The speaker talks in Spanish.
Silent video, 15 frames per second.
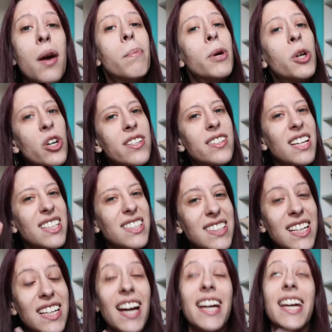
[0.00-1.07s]
pero esa
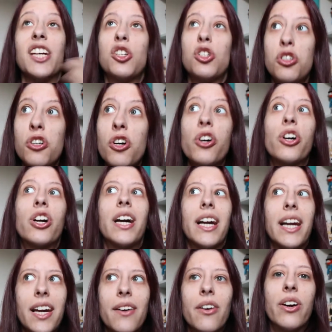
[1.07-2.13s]
escena que yo
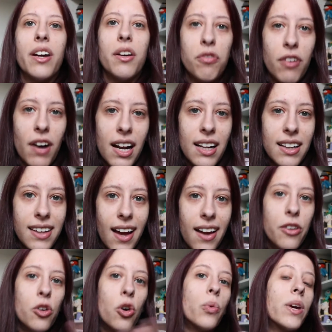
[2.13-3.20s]
creo que falta
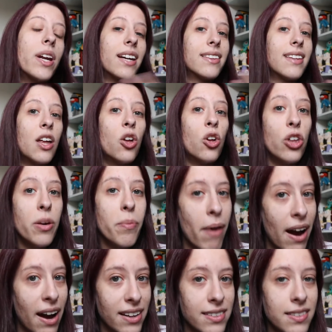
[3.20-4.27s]
no hubiera estado de
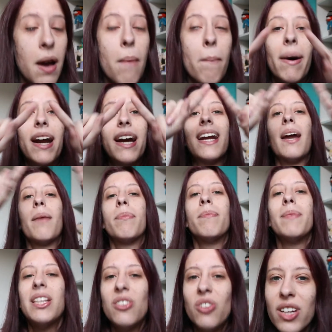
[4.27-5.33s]
más para que la
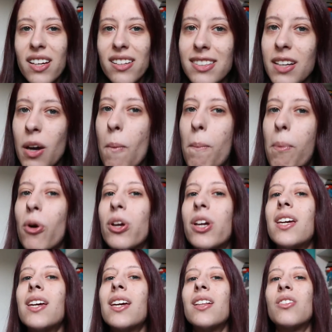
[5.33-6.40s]
historia sea un
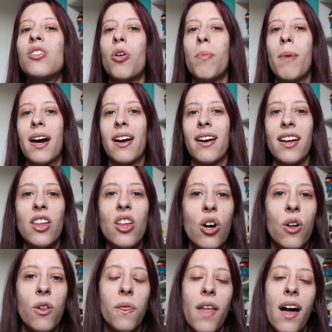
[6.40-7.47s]
poquito más
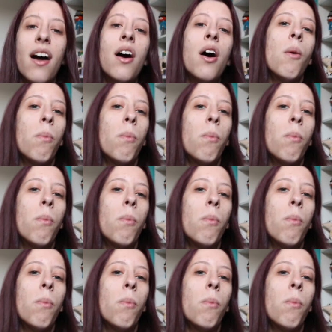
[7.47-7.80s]
redonda,